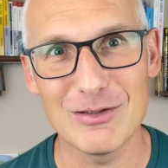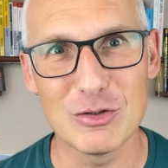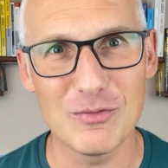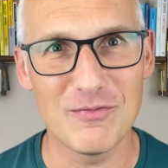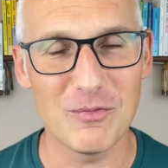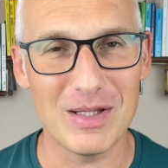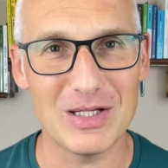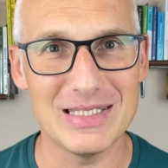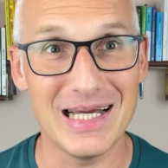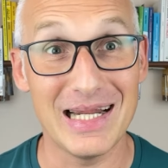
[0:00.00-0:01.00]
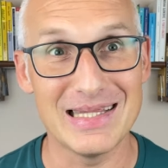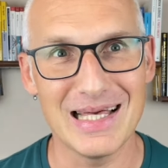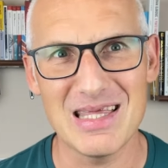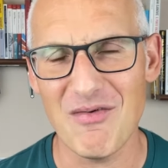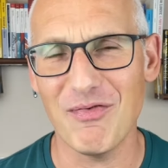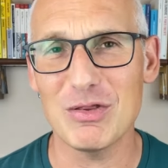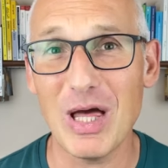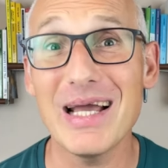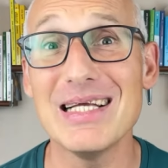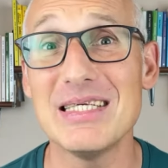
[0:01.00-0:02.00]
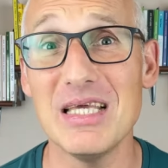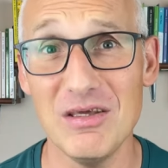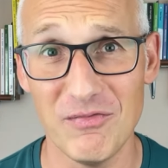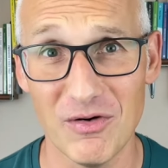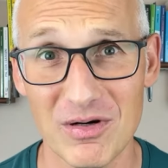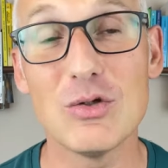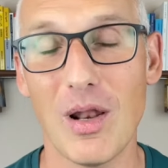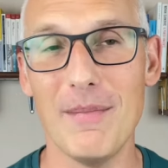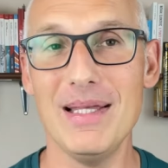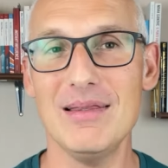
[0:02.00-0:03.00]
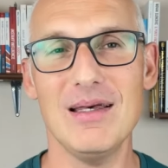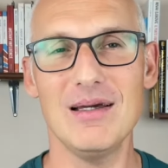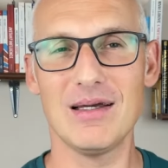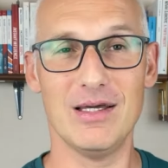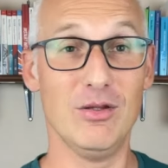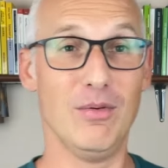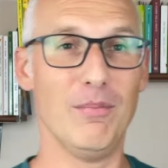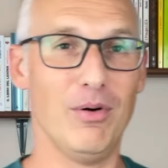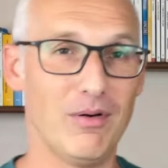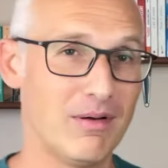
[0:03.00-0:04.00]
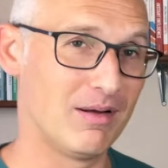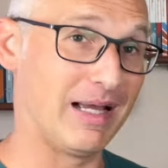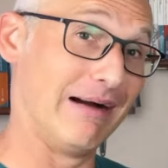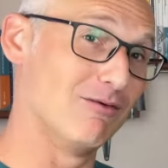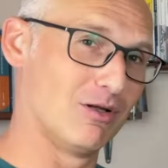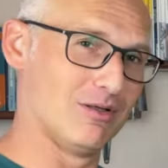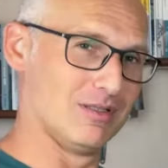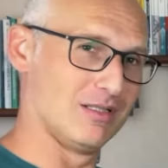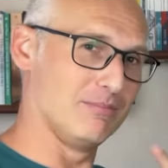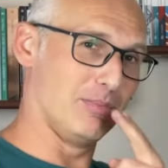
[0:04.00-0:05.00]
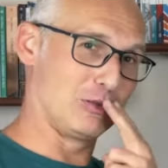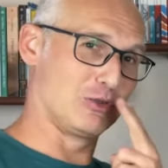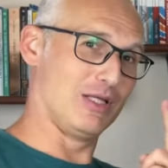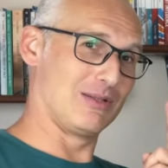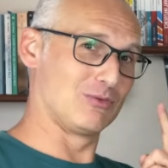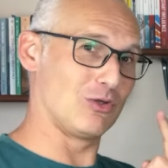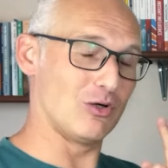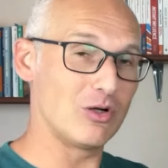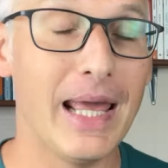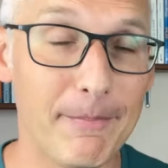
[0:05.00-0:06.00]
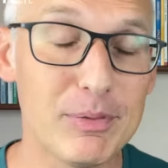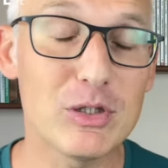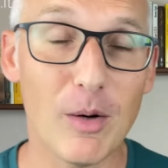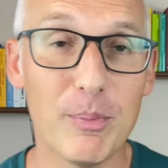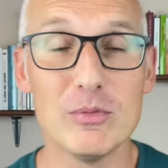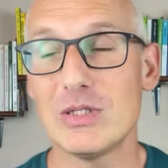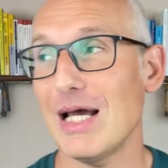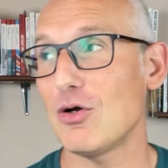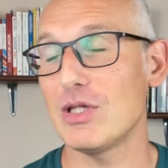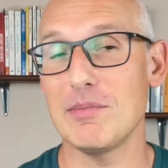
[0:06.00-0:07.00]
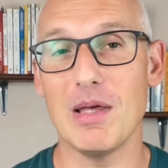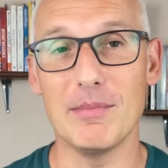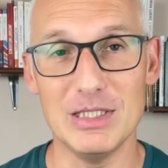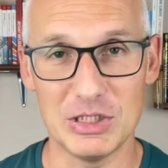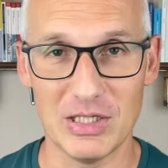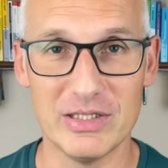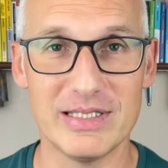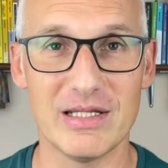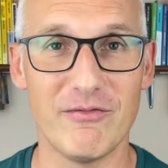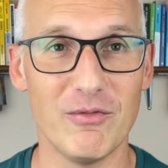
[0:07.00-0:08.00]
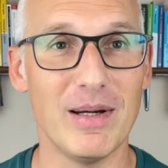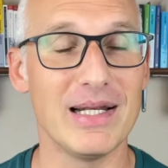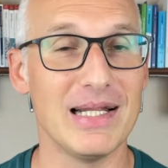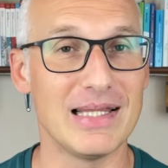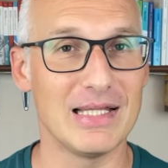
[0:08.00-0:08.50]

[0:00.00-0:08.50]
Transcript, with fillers: hanno fumato la sigaretta gli ha fatto anche schifo. Solamente che dopo un po', cavolo, vi posso dare un tono. E purtroppo un sacco di miei amici hanno iniziato a fumare in età